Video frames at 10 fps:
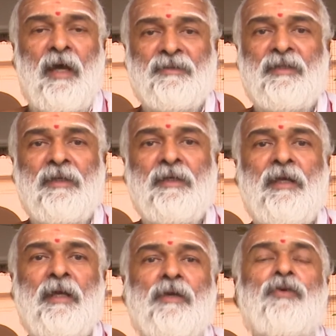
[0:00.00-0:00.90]
ऐसे ही
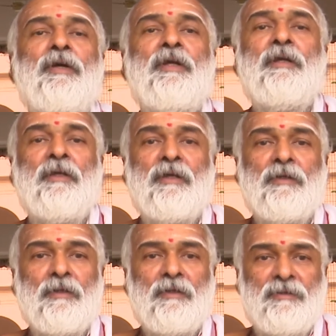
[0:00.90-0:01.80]
एक कोई
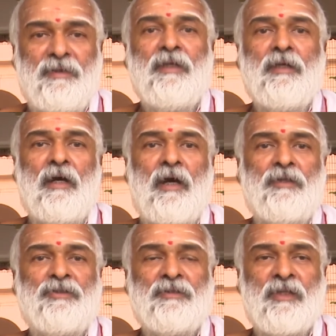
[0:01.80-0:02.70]
दिन
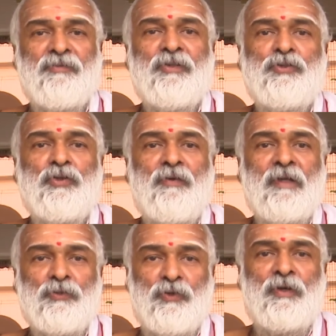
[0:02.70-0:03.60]
अच्छी तरफ से
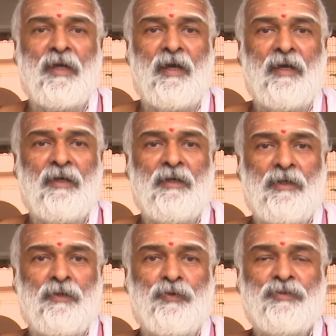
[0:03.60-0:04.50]
शुरुआत हो गया
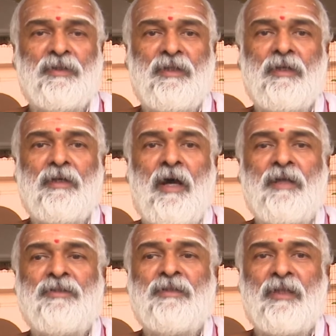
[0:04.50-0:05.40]
उस दिन का
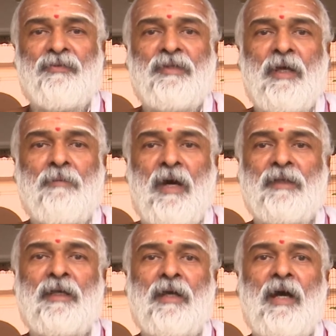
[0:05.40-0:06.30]
अच्छी तरफ से हम
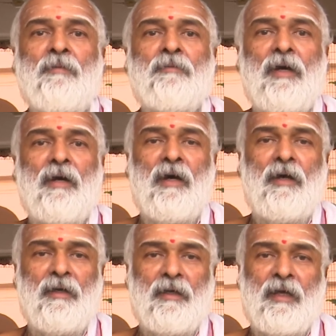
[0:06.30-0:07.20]
आधा काम
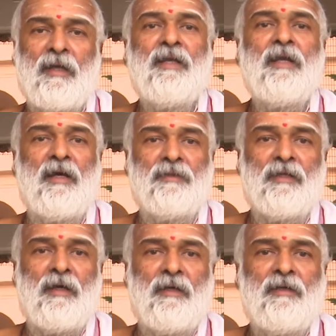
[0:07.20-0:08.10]
कर लिया
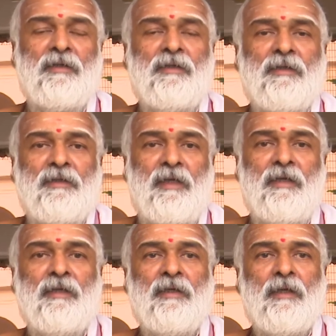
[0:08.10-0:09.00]
ऐसा ये
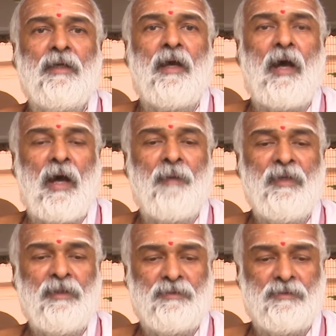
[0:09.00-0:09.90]
अभी